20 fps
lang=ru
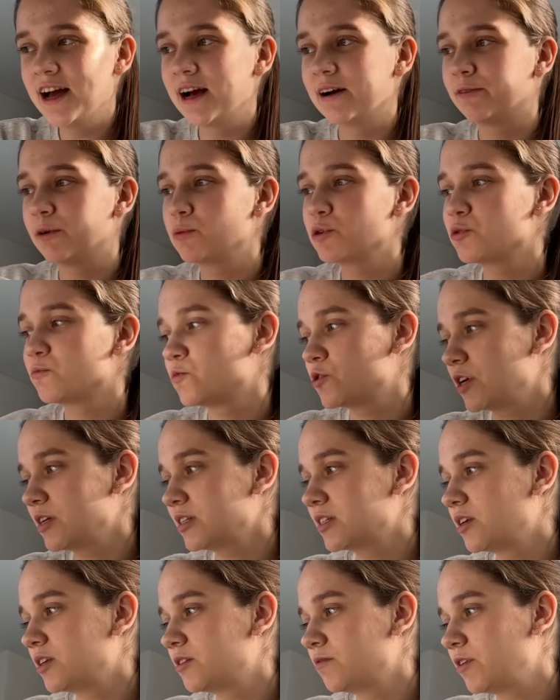В общем, сейчас,
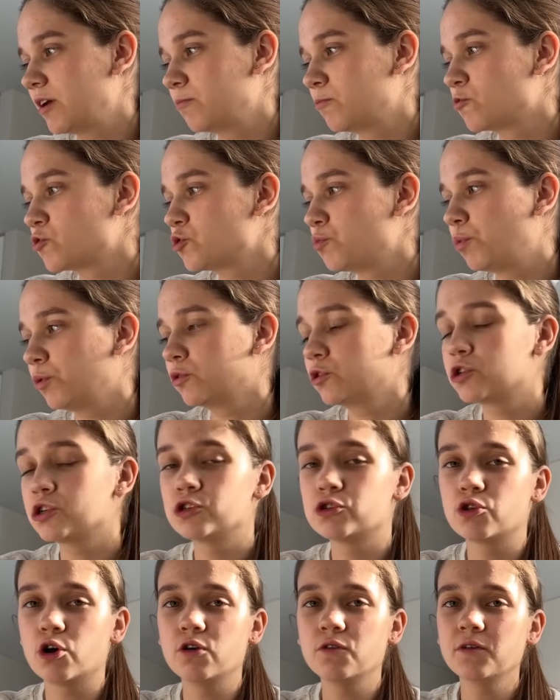кстати, время уже пол
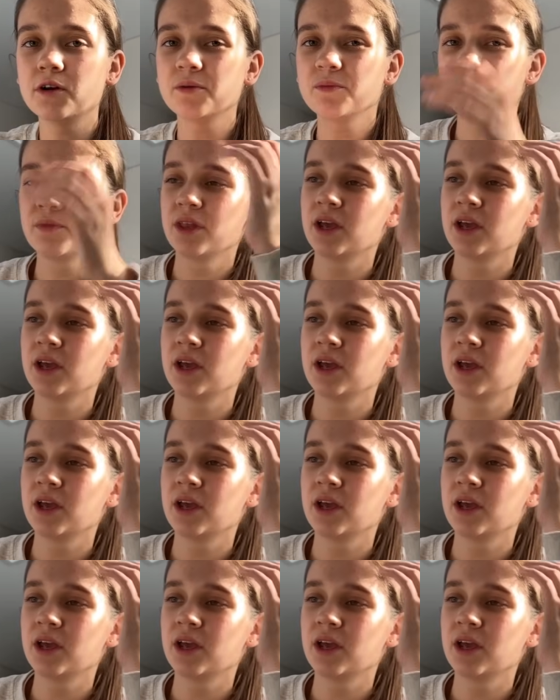шестого,